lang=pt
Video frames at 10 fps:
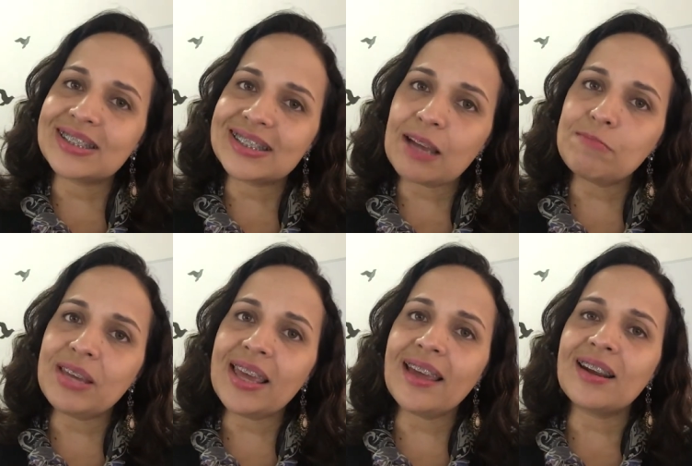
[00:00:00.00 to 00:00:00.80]

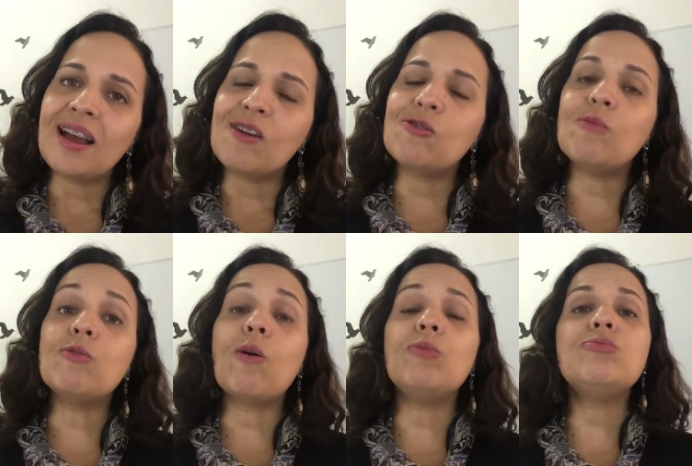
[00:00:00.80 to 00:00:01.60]
saber
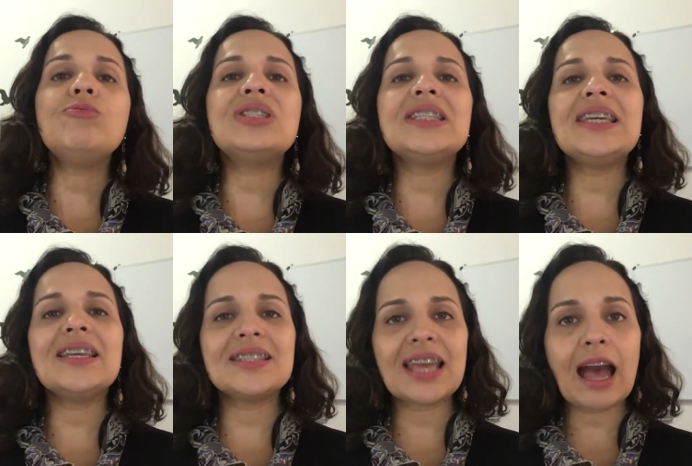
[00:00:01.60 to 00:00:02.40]
como conduzir
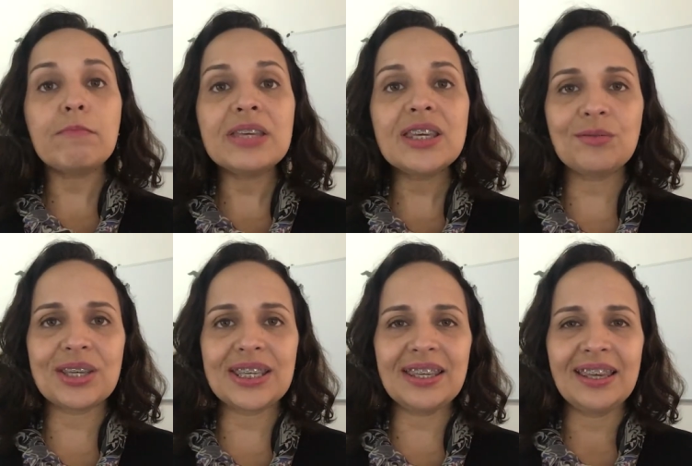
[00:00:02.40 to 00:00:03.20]
esse caminho
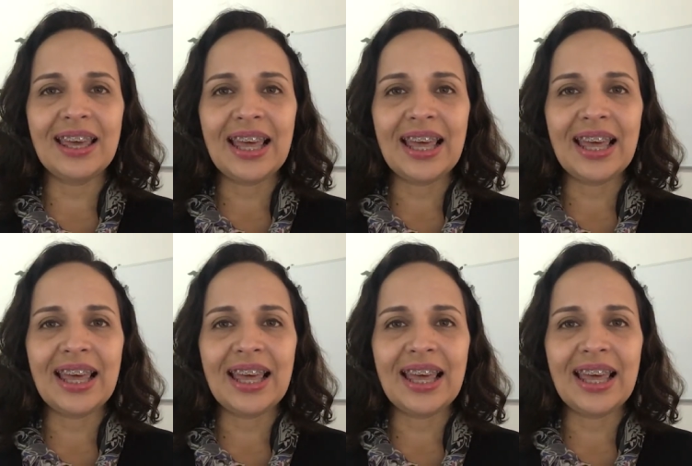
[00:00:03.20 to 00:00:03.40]
aí,